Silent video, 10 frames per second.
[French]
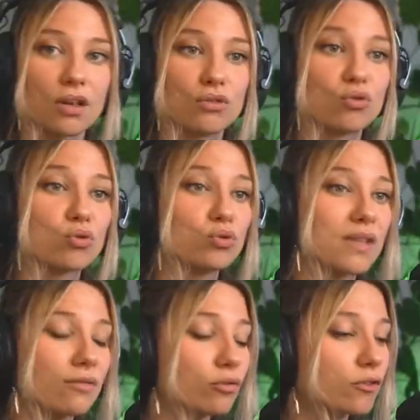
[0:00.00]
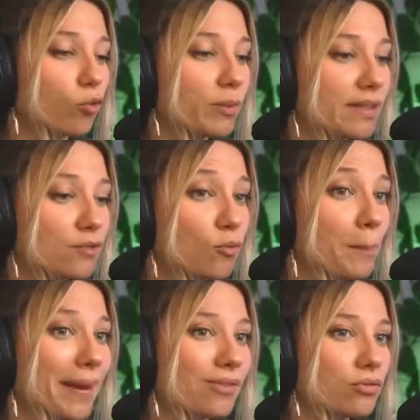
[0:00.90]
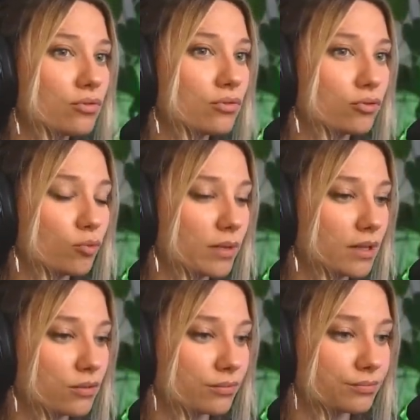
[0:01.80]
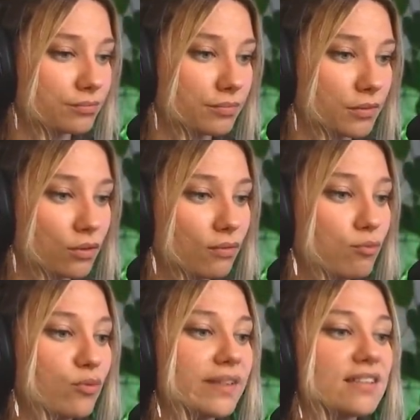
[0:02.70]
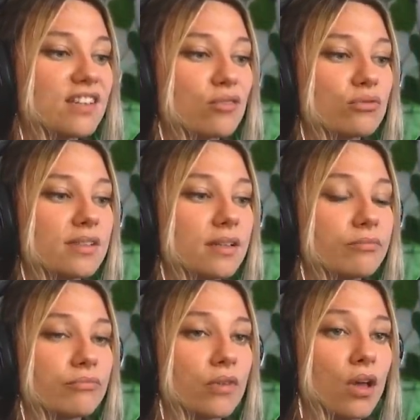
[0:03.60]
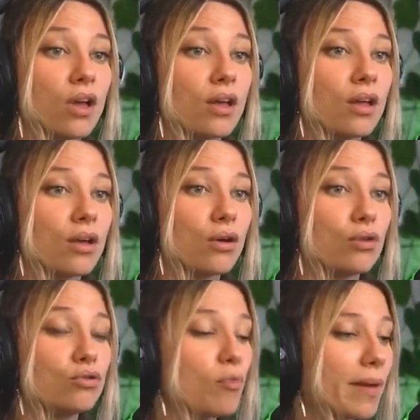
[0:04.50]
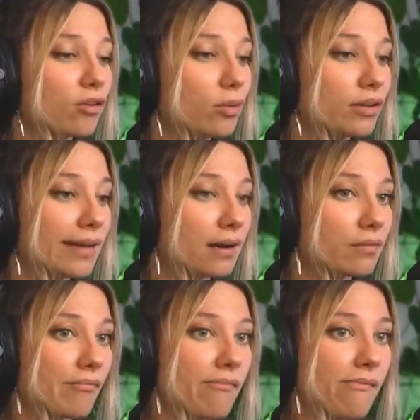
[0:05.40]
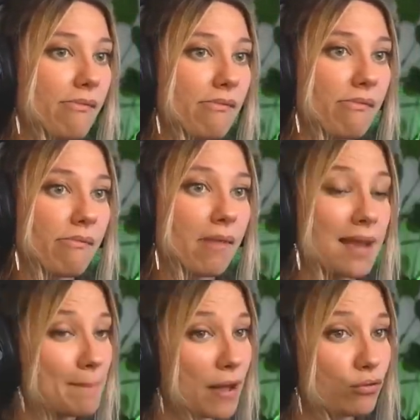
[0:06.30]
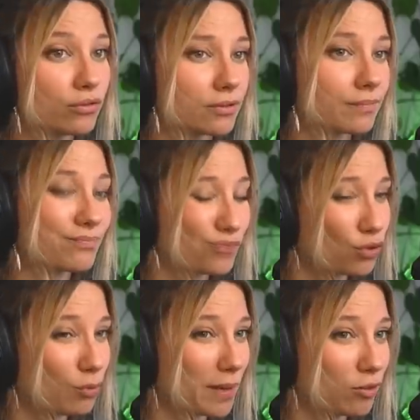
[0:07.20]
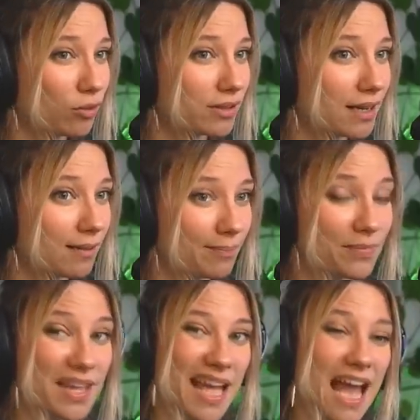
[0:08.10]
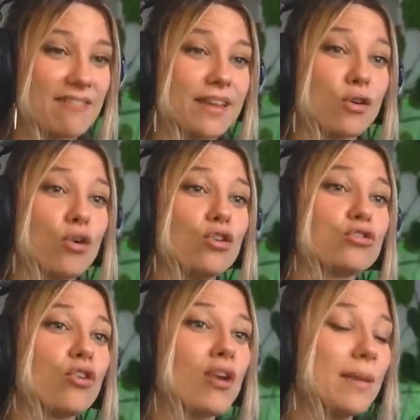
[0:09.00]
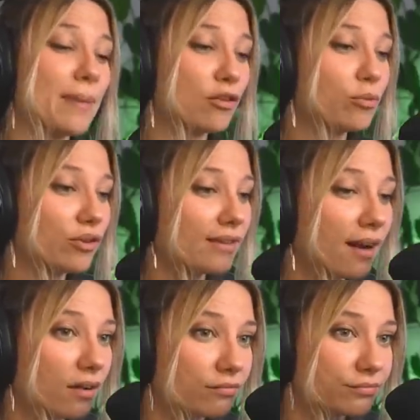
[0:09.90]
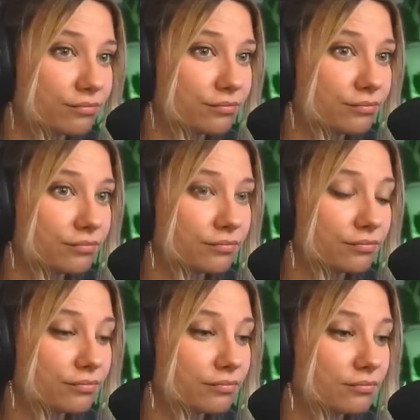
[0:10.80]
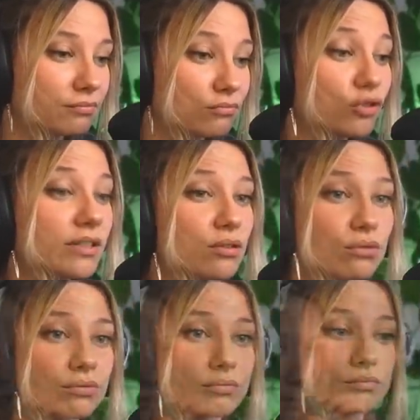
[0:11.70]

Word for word: Donc nous avions une combinaison par-dessus notre combinaison. Donc vous pouvez déjà compter deux paires de bretelles. Pas une, deux paires de bretelles. Avec entre les paires de bretelles du tissu.